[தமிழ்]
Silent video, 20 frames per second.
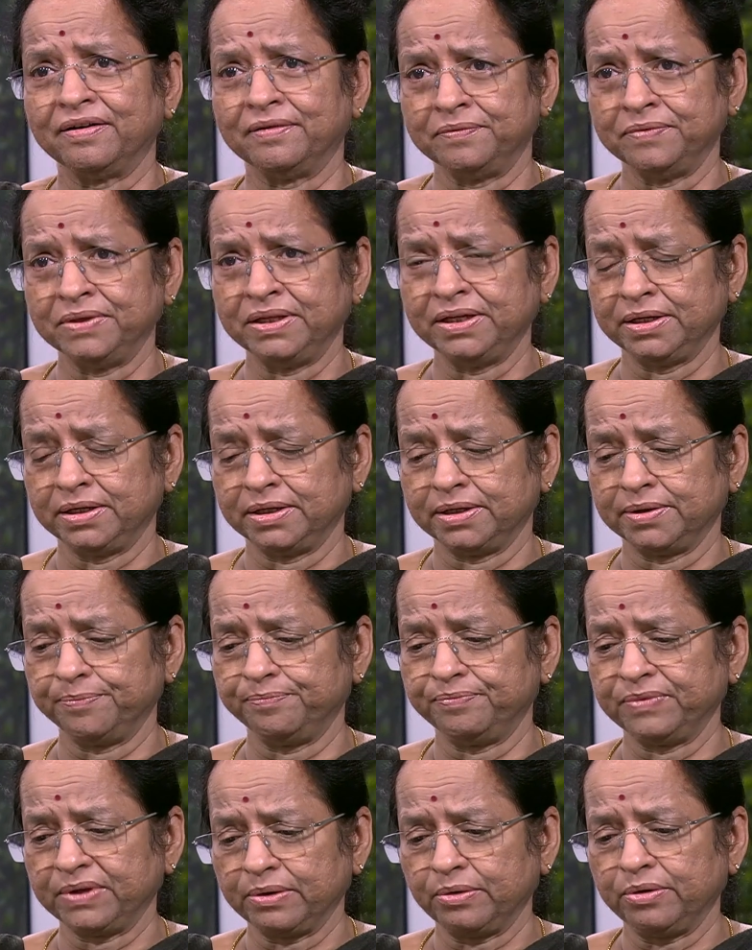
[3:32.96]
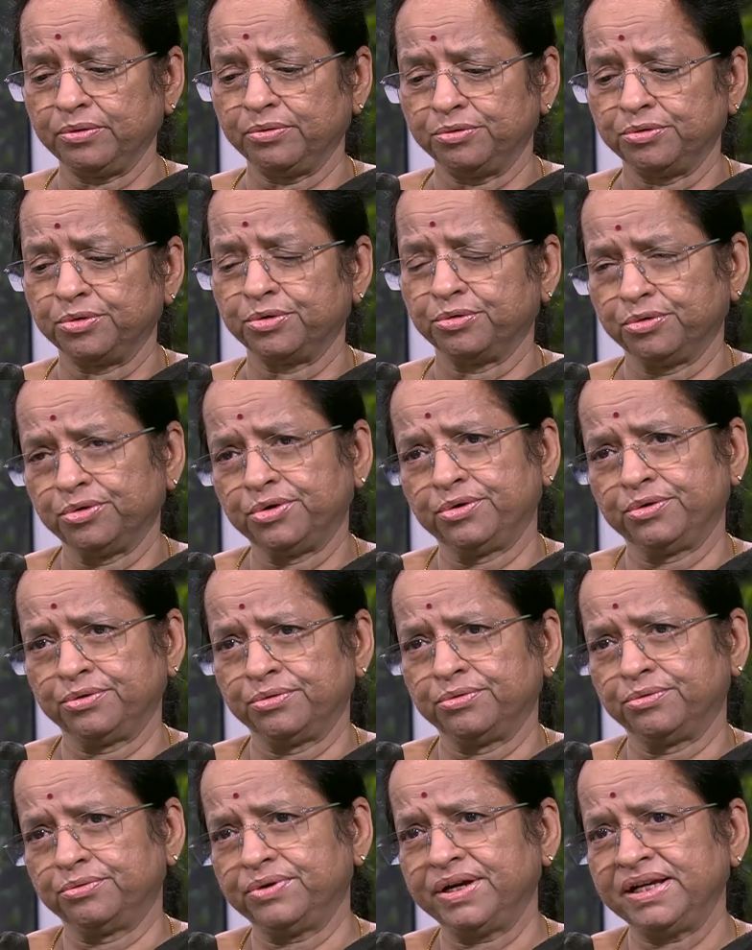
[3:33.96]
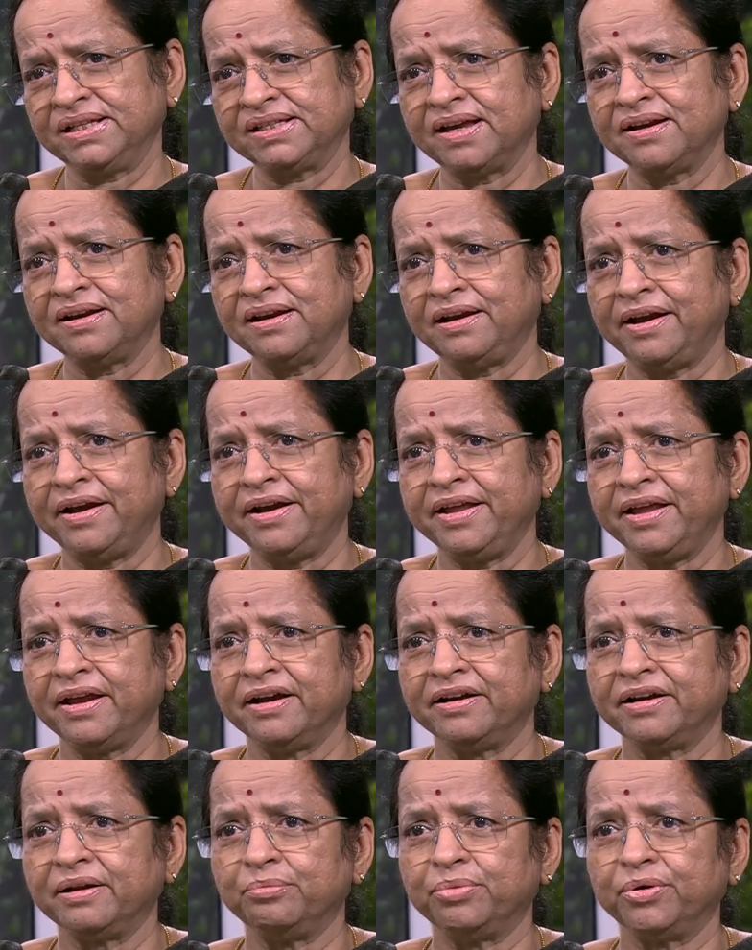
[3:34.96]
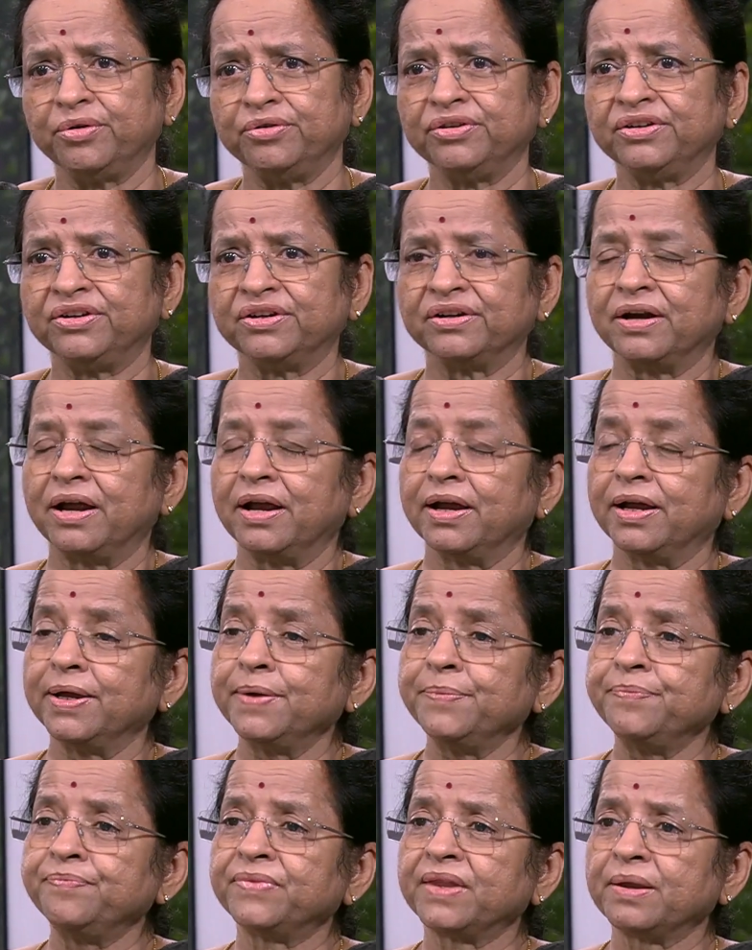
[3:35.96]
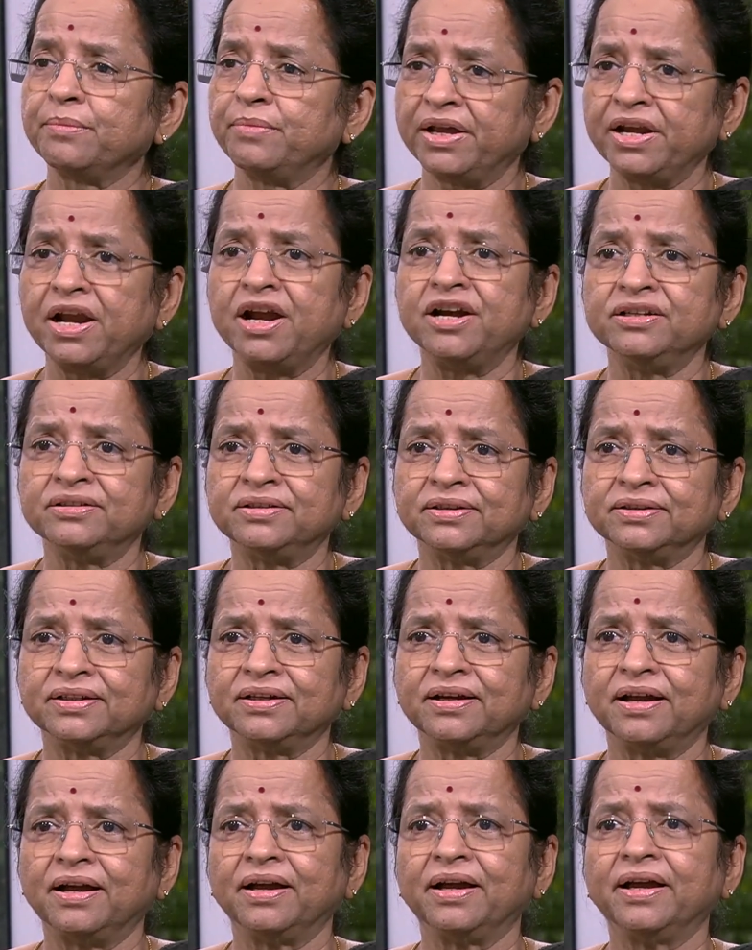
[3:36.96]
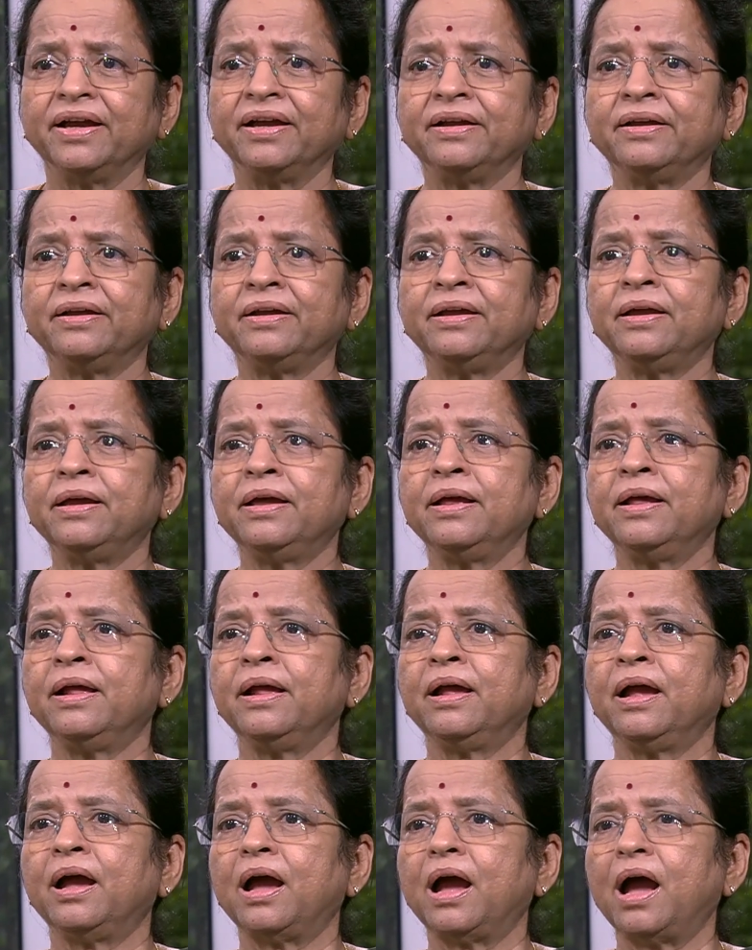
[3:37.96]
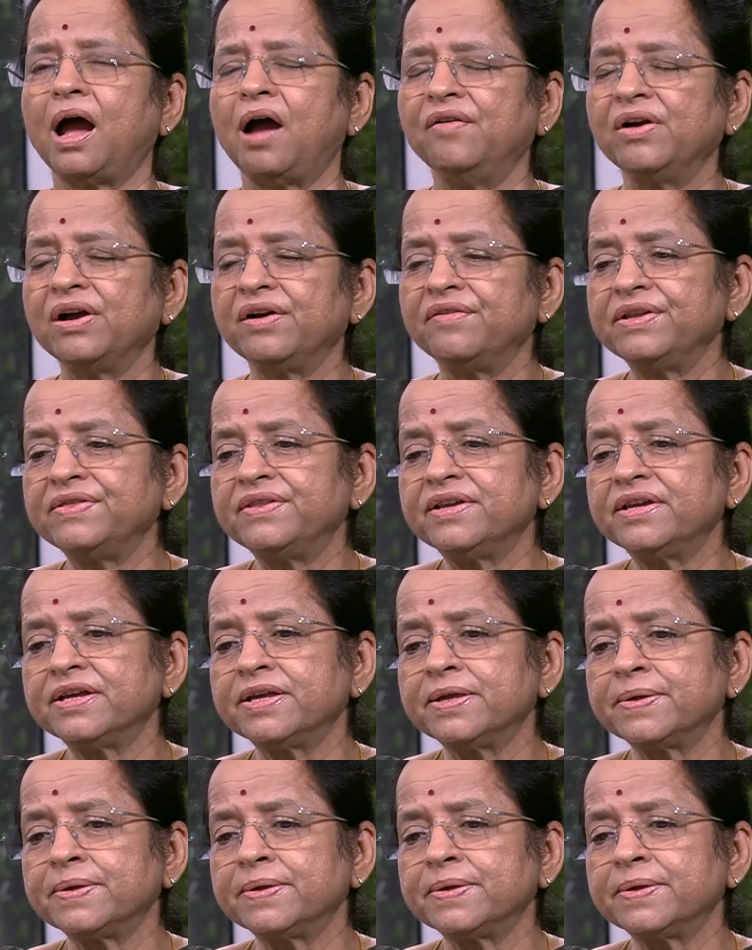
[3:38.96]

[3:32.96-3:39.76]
வந்து ஒரு ஒரு வயசான லேடி எங்கிட்ட இப்போ வந்துட்டுருக்காங்க மன அழுத்தத்துக்காக அவங்க வந்து